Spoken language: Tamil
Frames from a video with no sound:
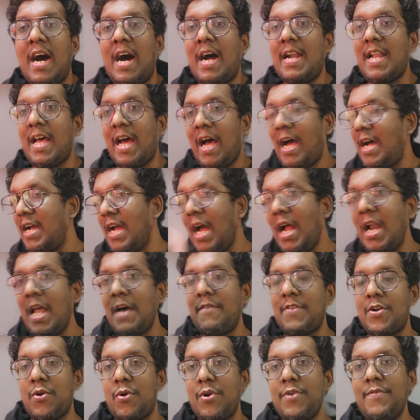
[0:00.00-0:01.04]
ஆனா அங்க
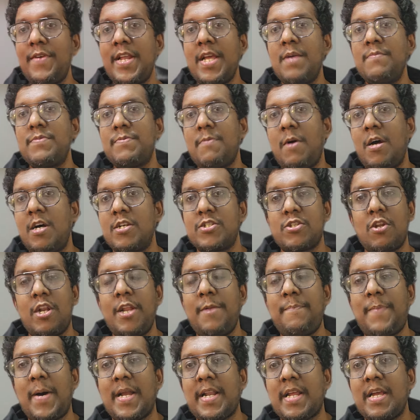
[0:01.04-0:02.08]
அவர் ஒரு விடயம்
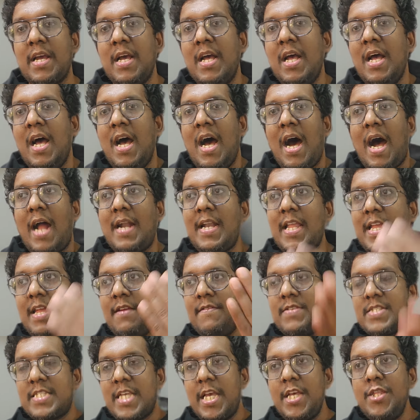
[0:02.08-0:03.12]
சொல்லியிருப்பாரு அன்னைக்கு
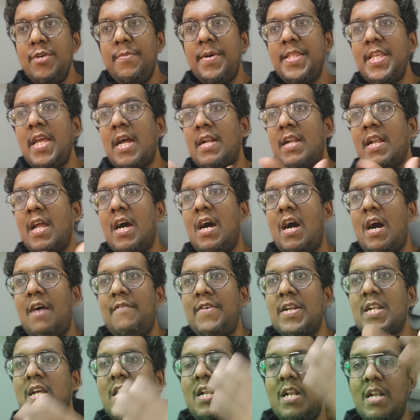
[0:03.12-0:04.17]
சேதுபதி அண்ணா
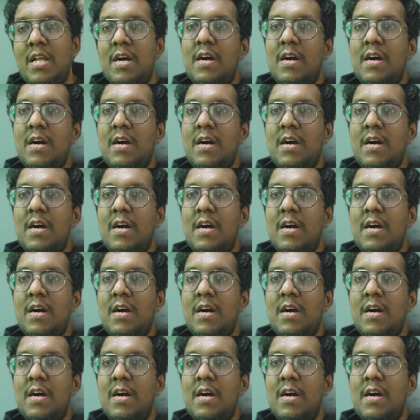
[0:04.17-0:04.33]
அவர்கள்